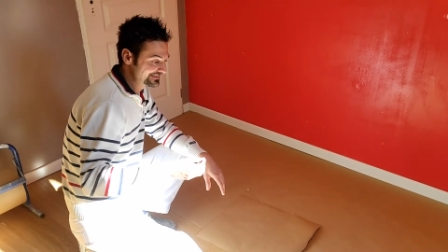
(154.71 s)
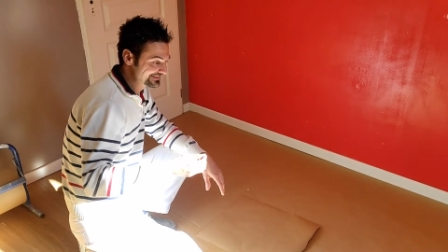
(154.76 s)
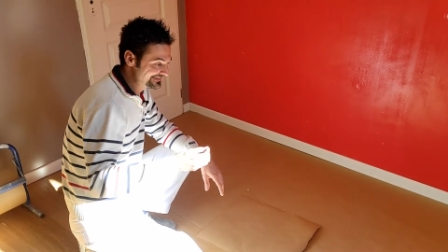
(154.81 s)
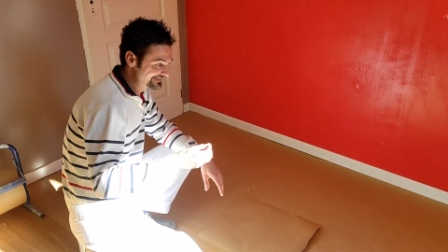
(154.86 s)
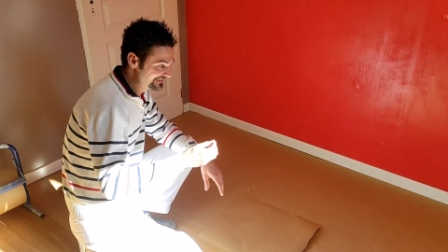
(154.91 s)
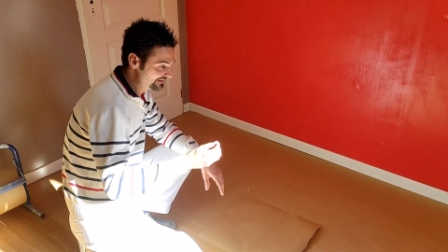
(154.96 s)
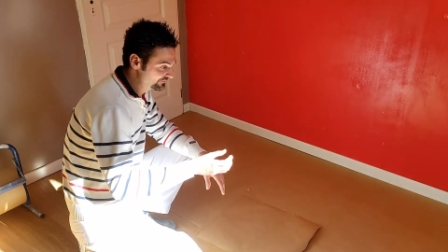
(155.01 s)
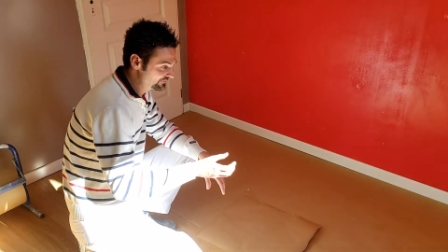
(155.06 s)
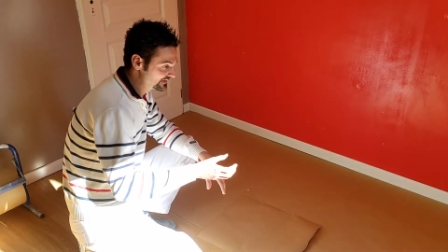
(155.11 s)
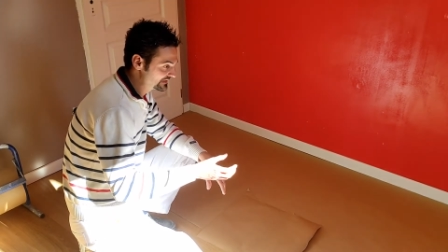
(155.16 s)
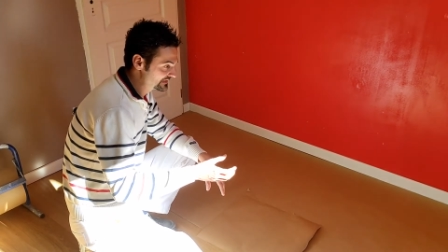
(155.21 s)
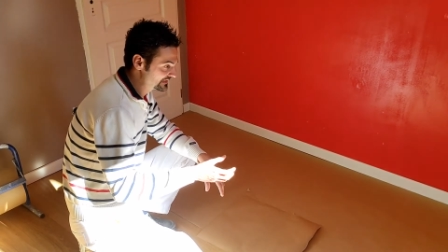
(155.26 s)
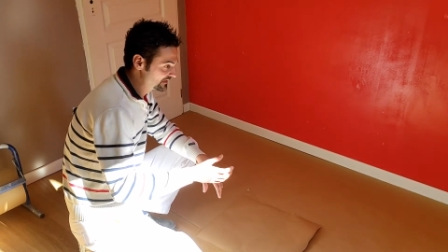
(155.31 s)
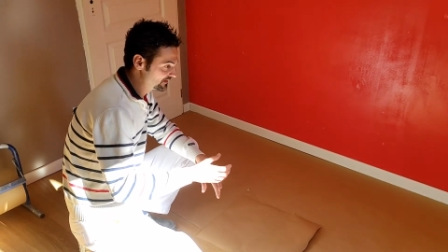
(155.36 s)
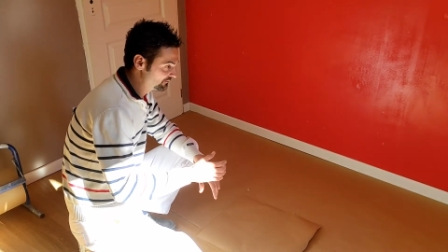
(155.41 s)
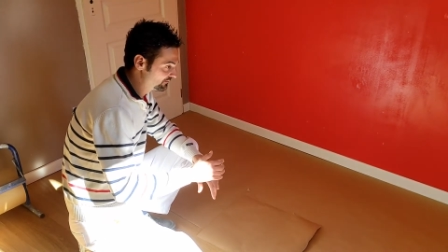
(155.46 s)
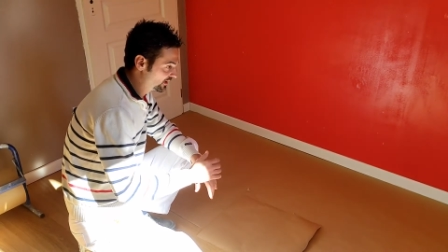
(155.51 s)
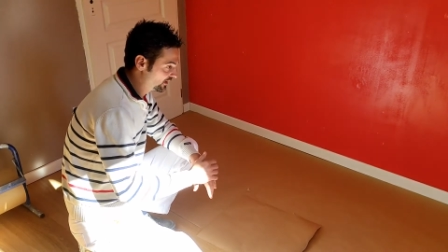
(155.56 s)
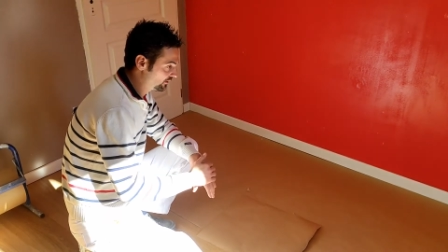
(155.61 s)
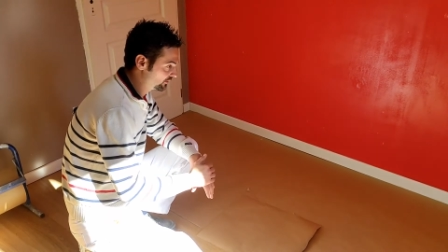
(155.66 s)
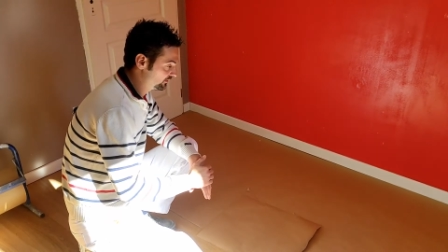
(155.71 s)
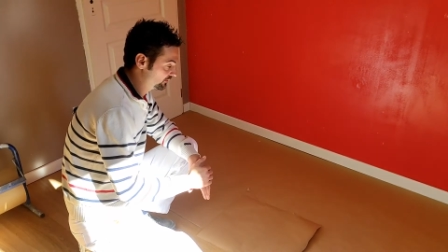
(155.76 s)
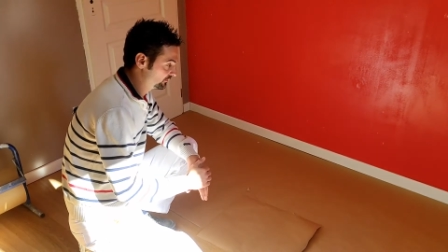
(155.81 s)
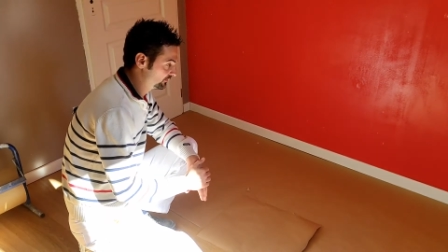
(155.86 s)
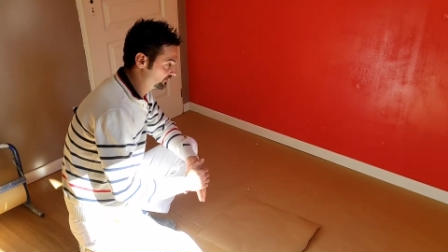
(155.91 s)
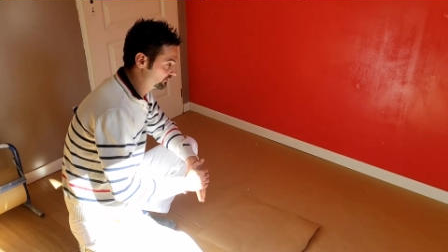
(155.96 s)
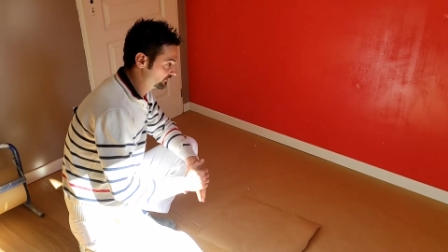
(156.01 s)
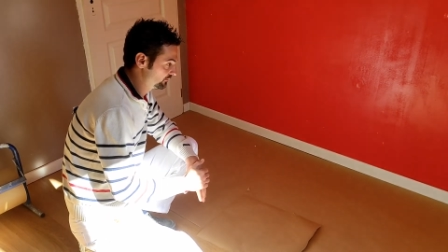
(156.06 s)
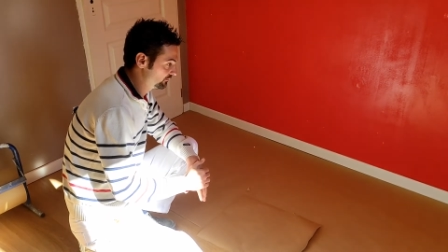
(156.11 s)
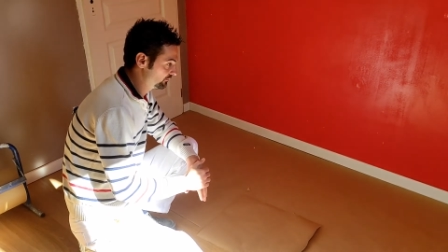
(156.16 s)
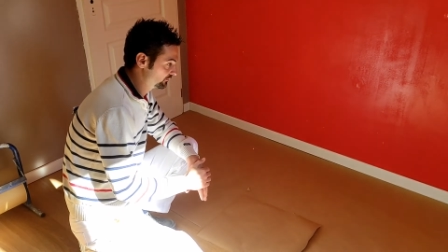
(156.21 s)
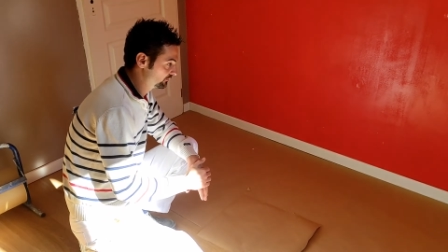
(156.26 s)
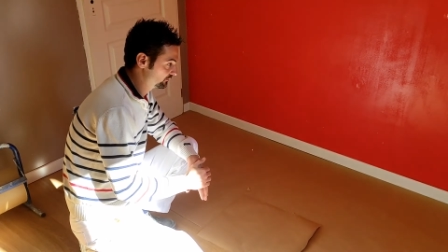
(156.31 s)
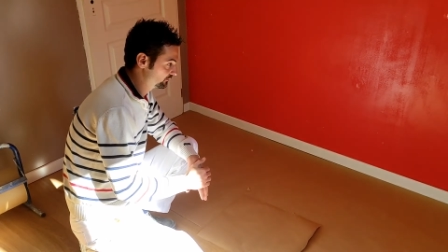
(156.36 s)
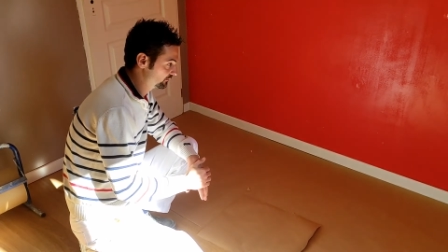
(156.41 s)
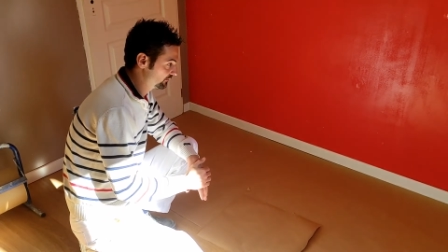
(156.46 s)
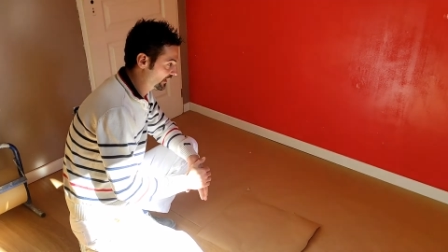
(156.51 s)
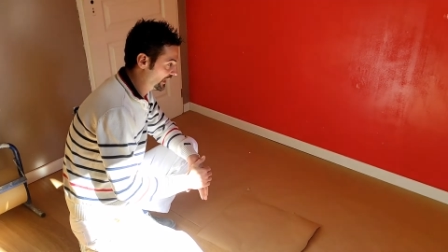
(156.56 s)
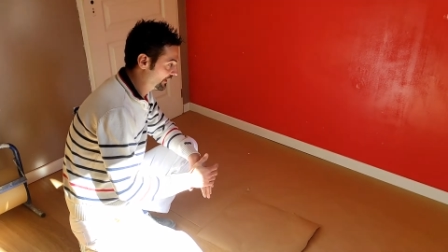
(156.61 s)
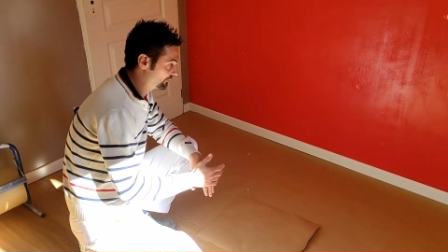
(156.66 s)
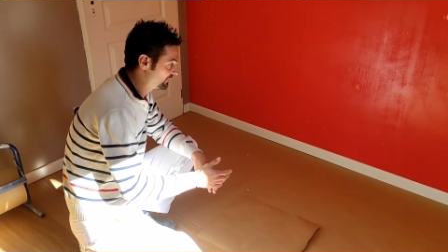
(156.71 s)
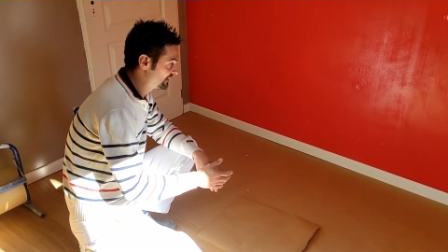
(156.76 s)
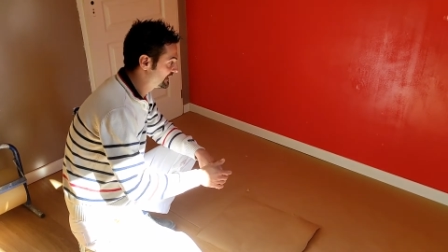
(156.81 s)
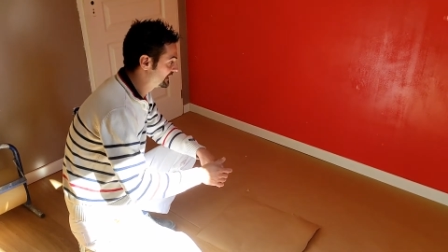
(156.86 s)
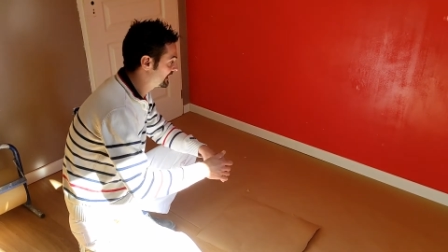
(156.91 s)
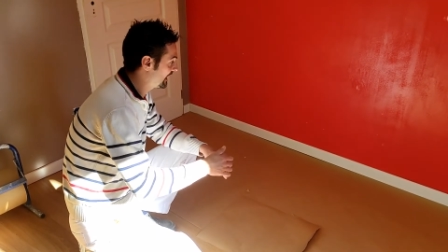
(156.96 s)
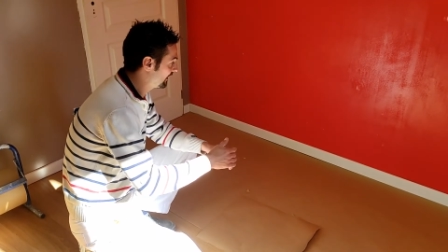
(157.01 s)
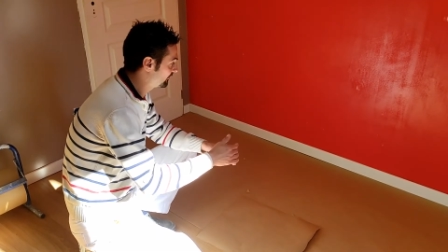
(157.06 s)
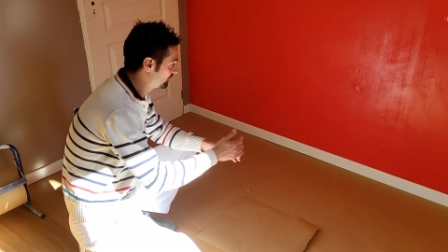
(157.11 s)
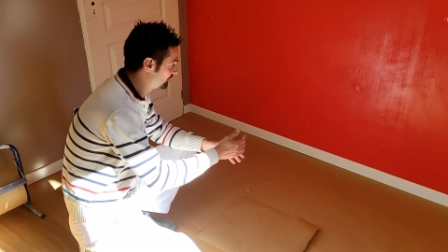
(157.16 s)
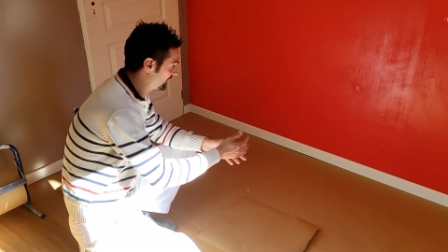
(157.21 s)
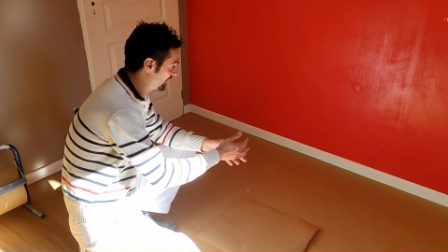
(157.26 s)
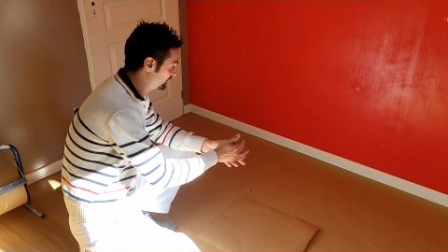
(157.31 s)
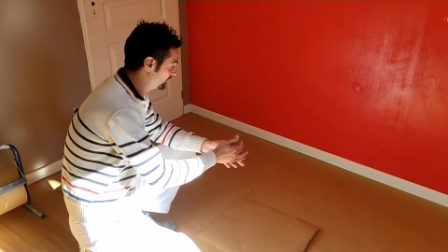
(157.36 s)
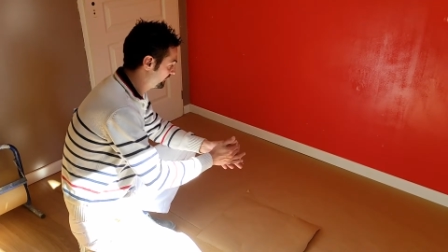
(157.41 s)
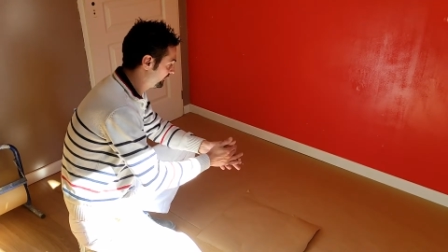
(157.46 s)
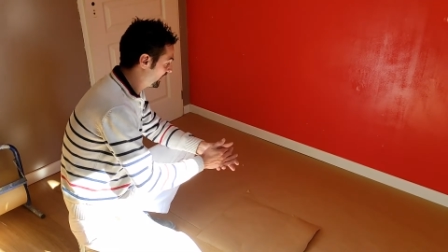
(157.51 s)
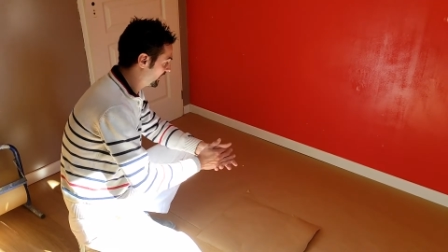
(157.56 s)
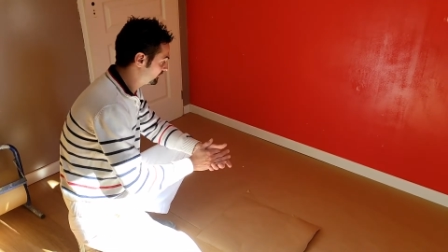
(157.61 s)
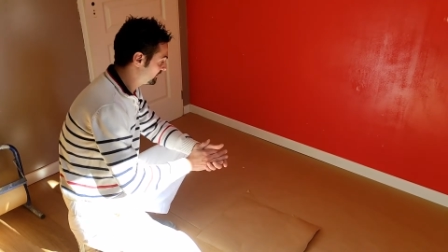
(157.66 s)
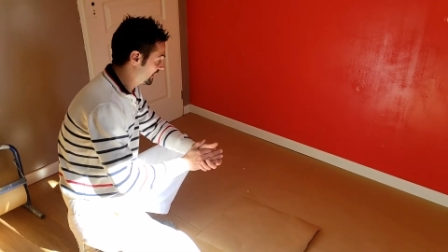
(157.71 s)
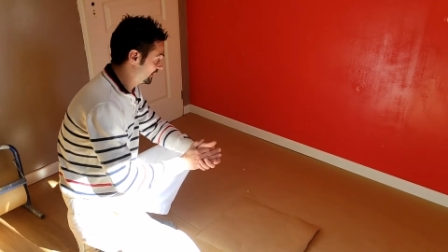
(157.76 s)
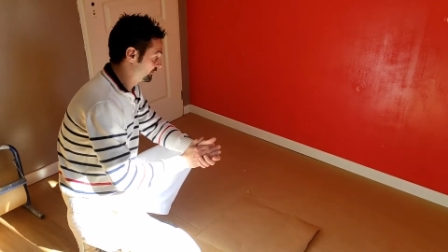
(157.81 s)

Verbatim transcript: difficilement euh, applicable, manœuvrable.